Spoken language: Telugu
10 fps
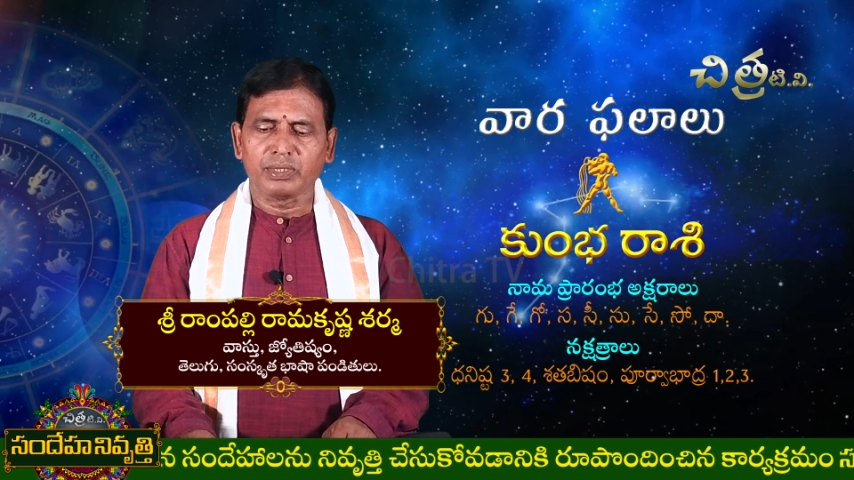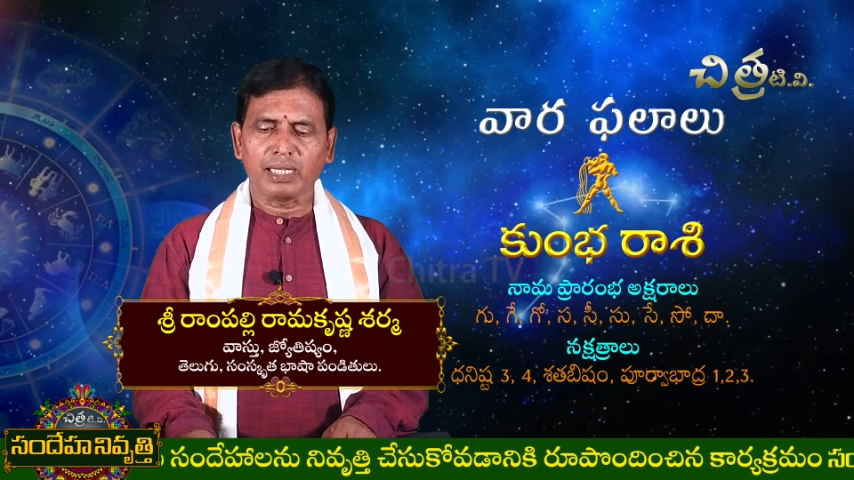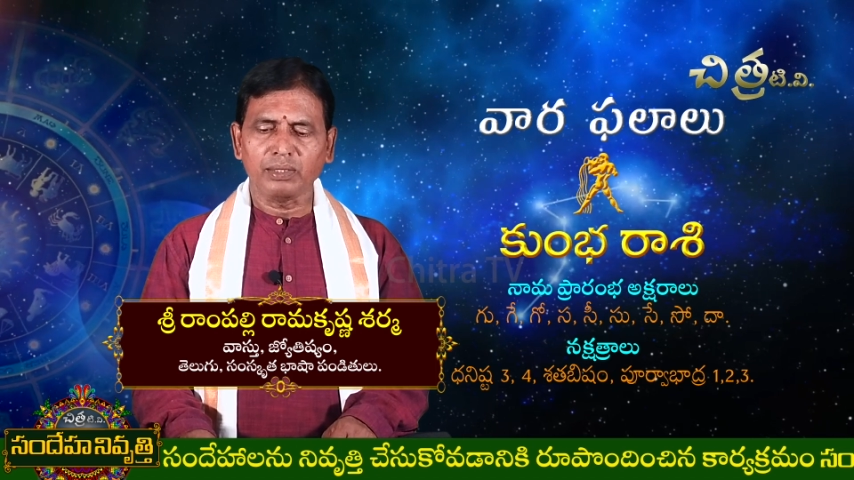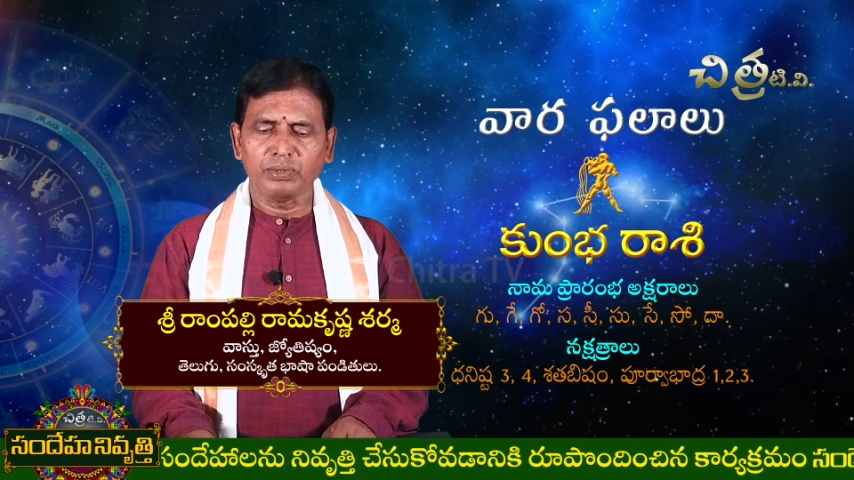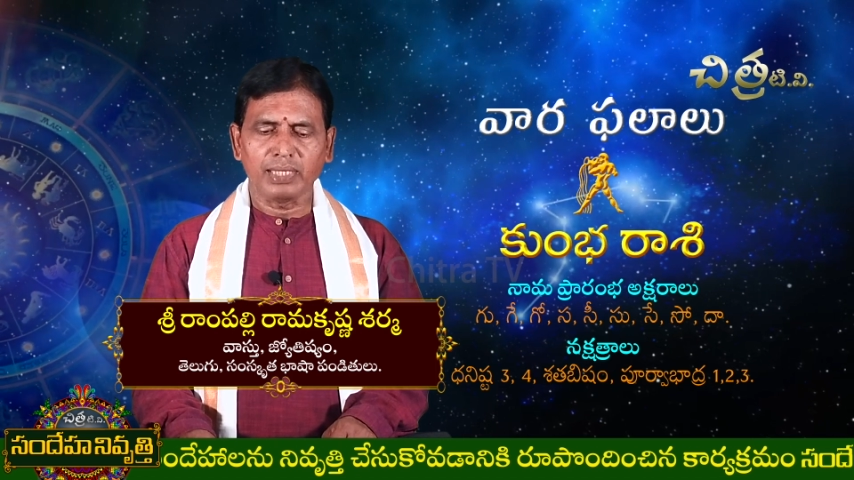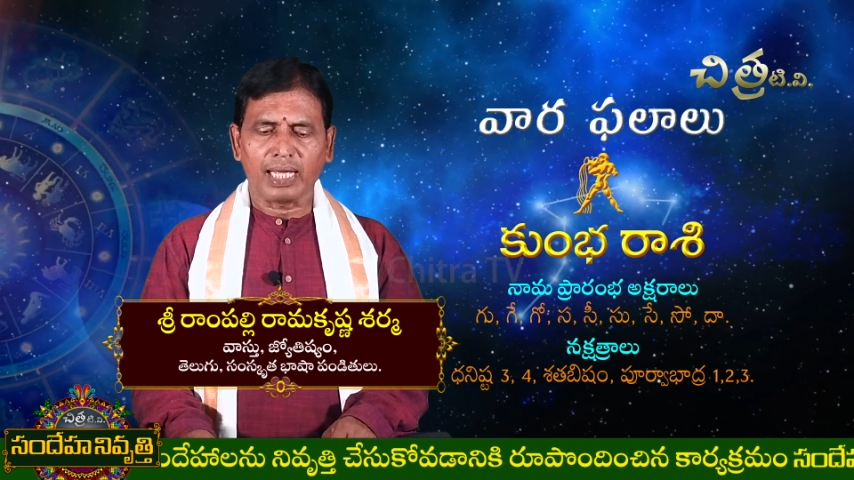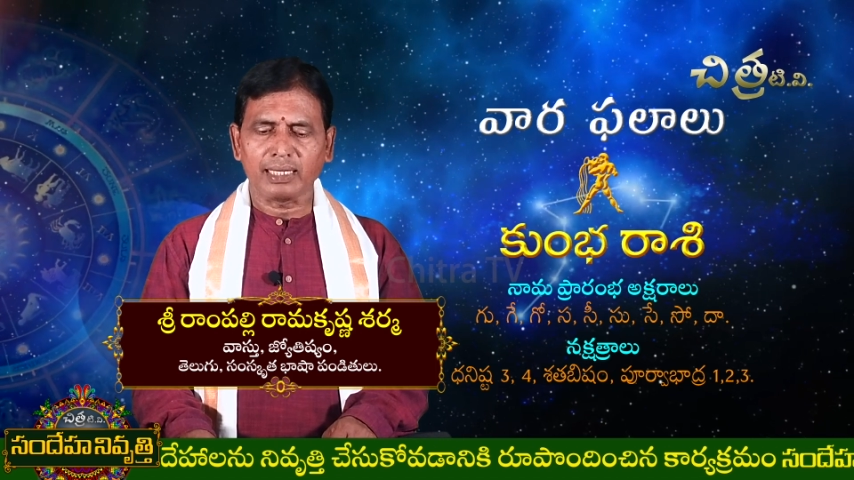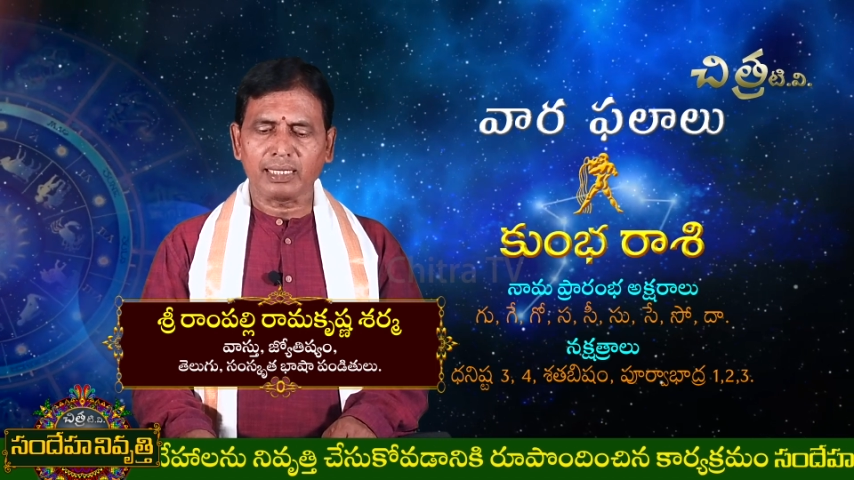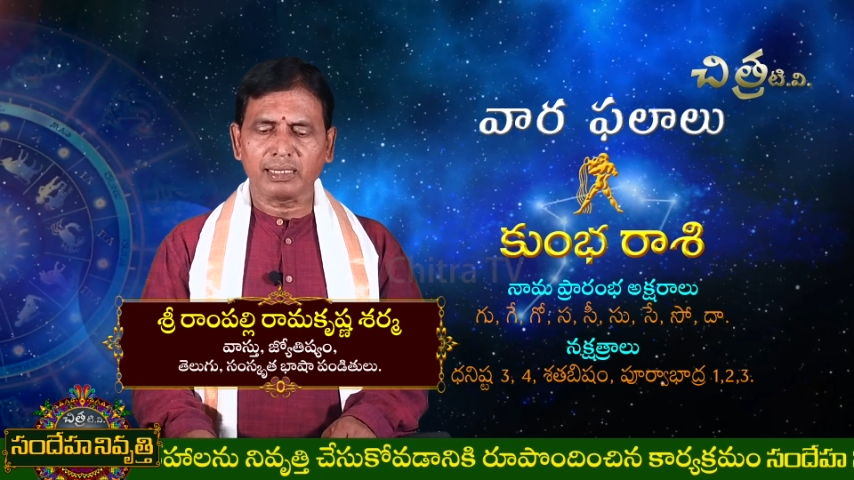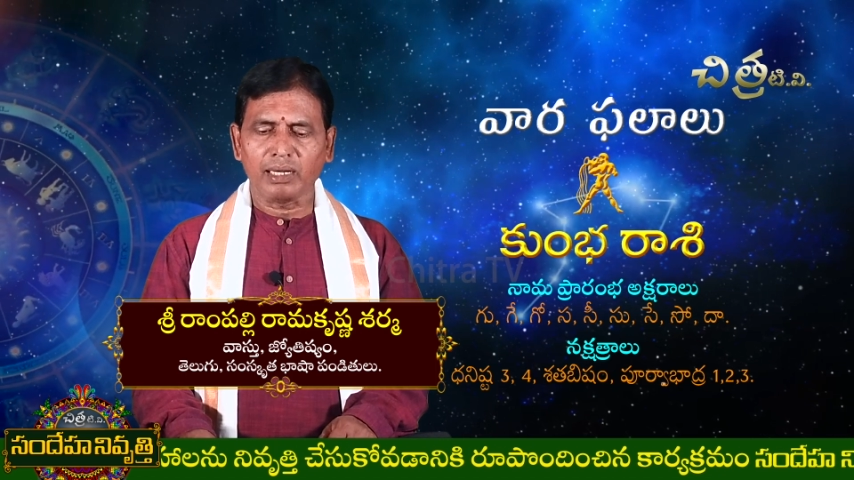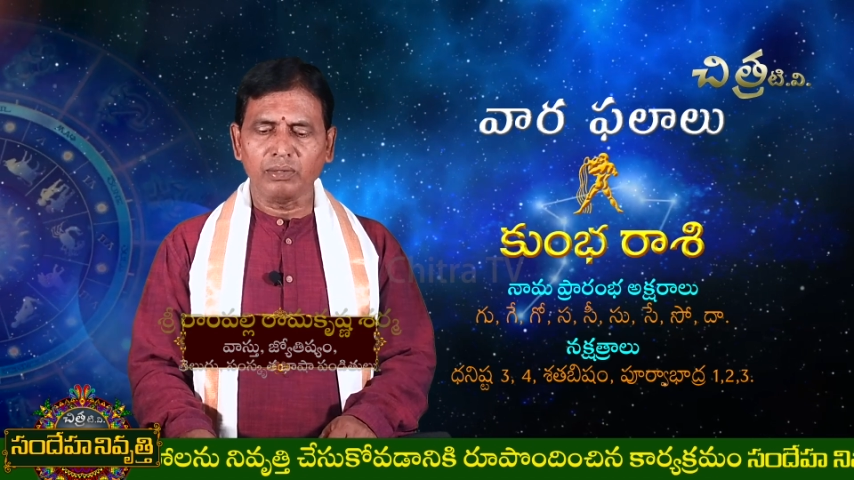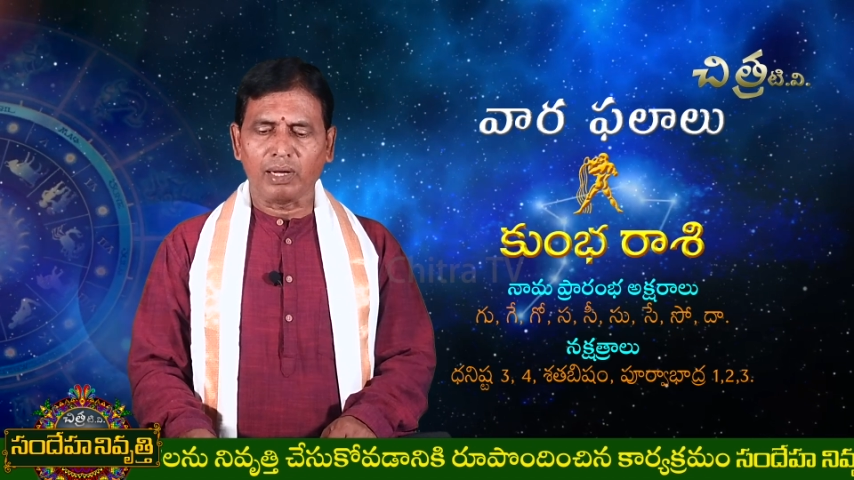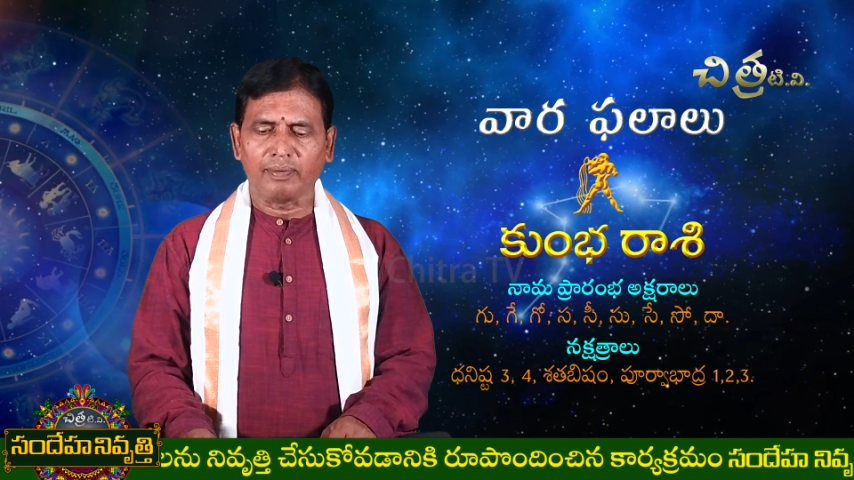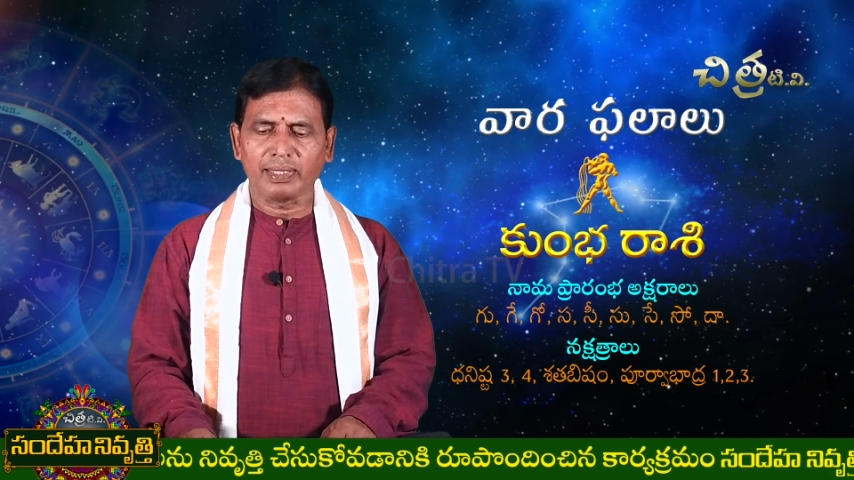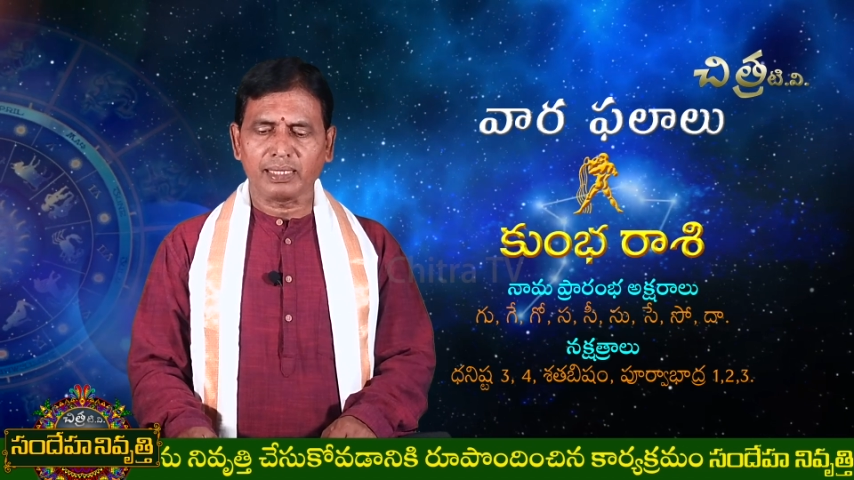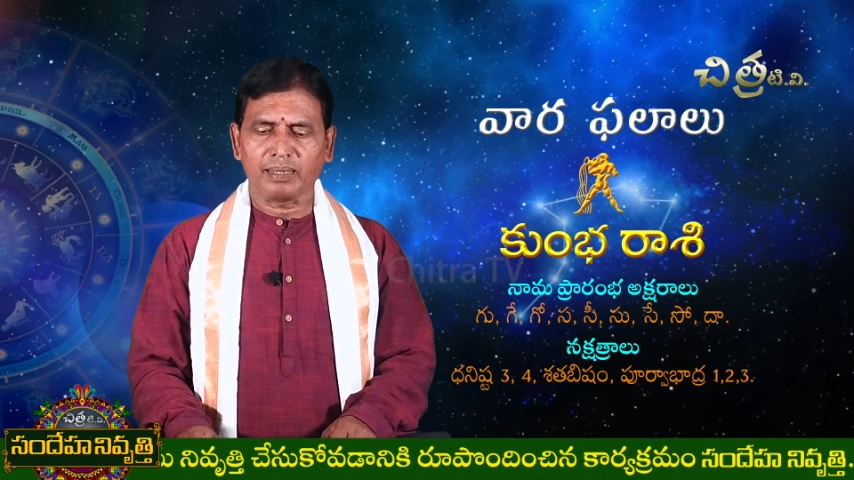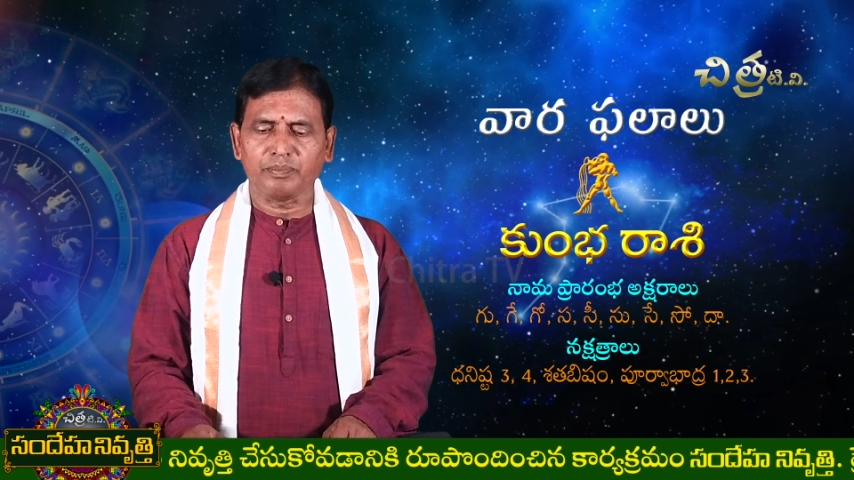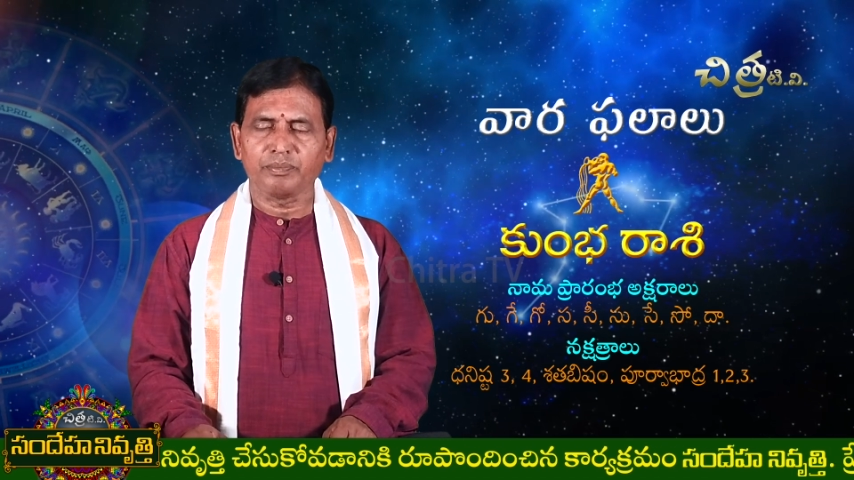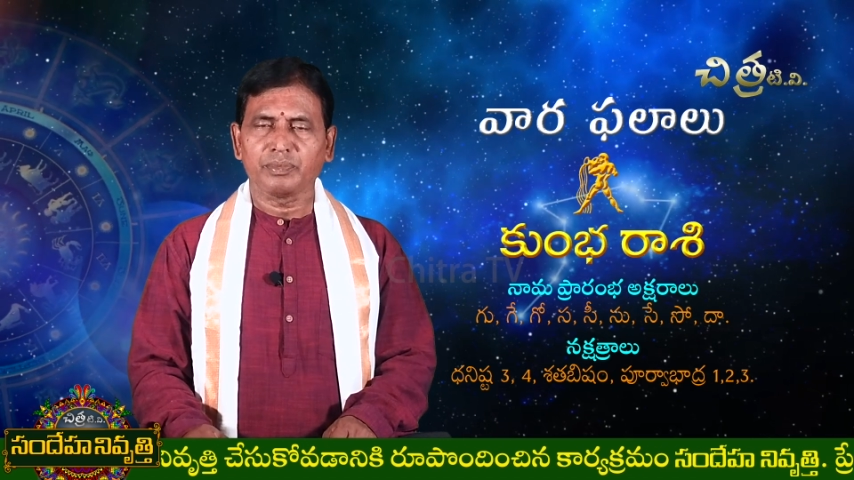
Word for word: తగు జాగ్రత్తలు అవసరం